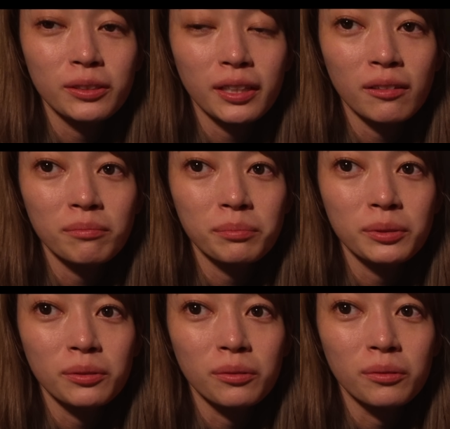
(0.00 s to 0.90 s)
キャンプ
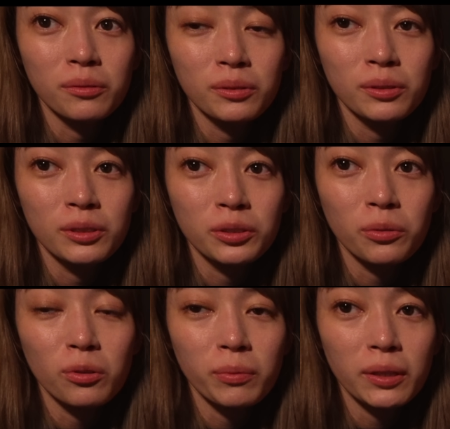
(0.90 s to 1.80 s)
の
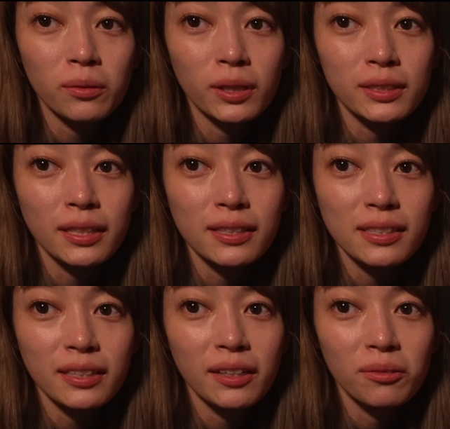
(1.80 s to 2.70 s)
装備とか設
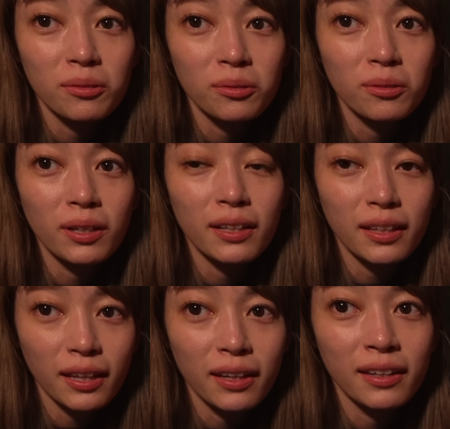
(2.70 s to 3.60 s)
営の動画で、うんうん、こ